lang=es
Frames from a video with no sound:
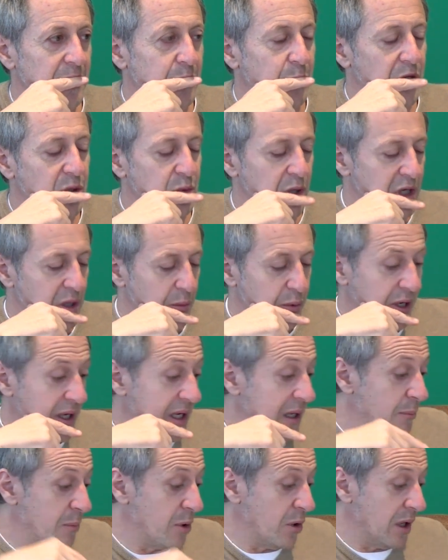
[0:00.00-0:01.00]
Pues bueno, por
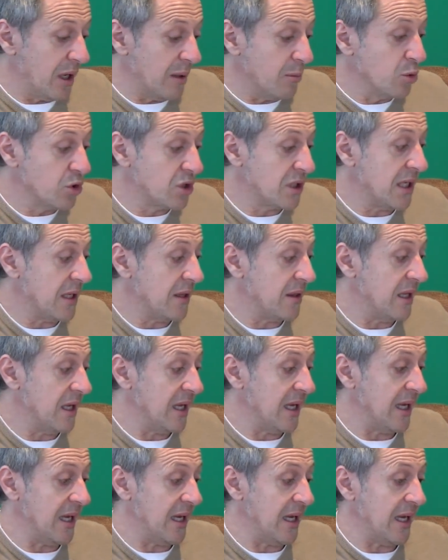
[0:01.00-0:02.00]
ejemplo, en Musquiz,
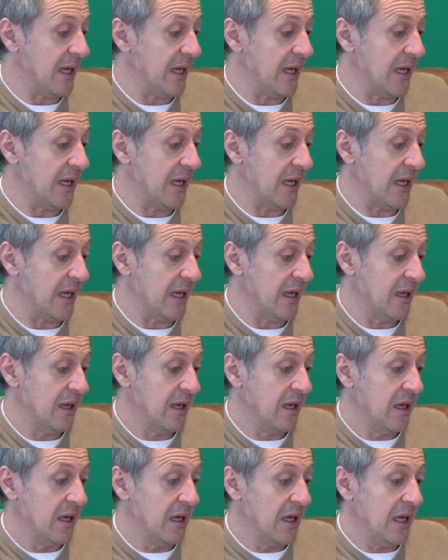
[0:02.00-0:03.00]
eh,
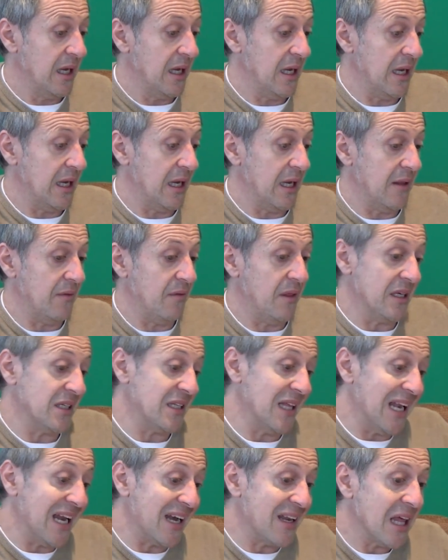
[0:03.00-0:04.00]

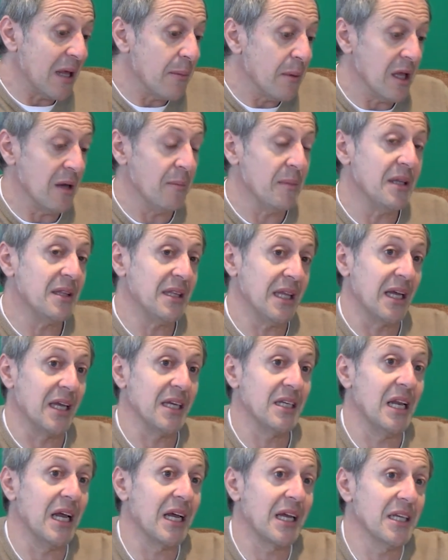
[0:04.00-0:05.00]
desde el área de medio ambiente, que
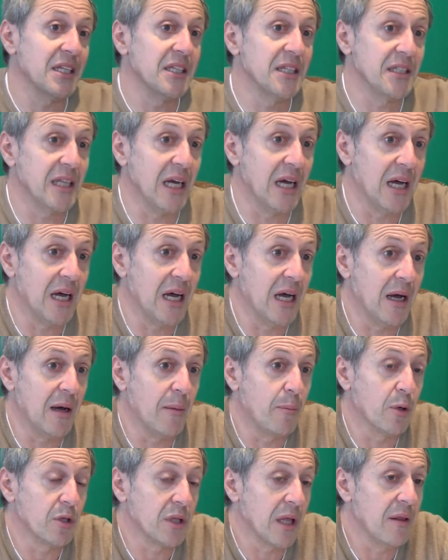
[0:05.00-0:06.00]
es la que se
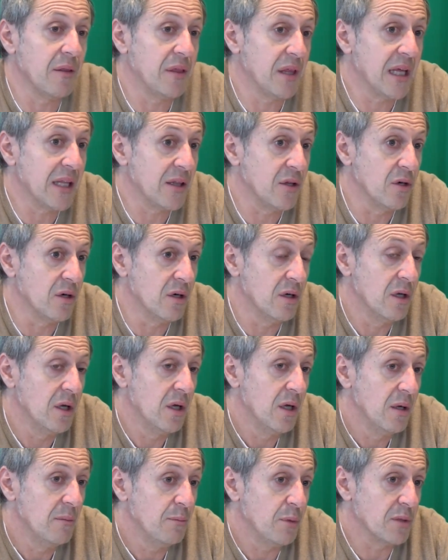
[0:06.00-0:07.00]
está potenciando,
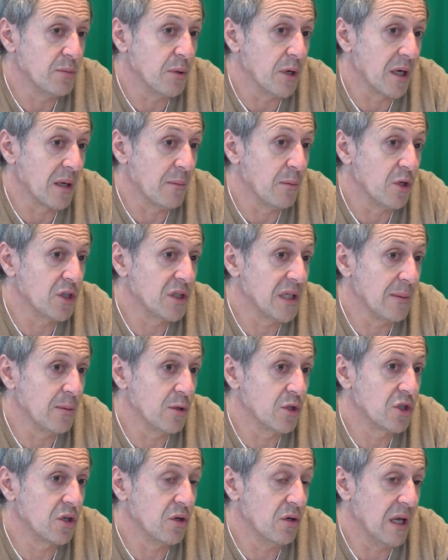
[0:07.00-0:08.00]
pues por ejemplo
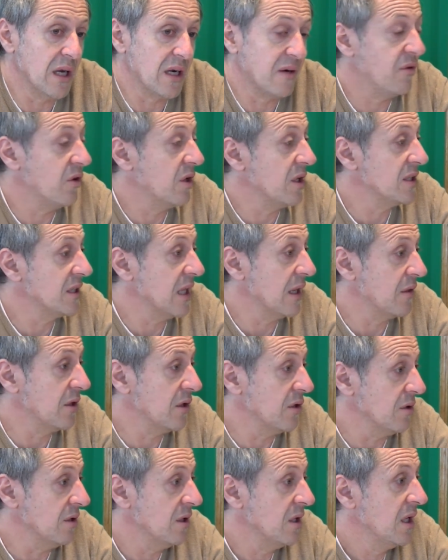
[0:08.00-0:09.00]
estamos con la
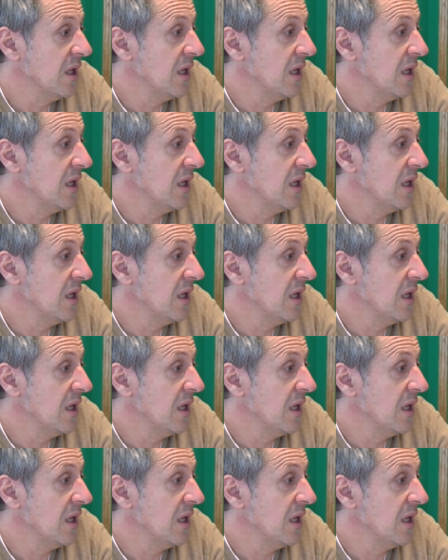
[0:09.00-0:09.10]
reforestación.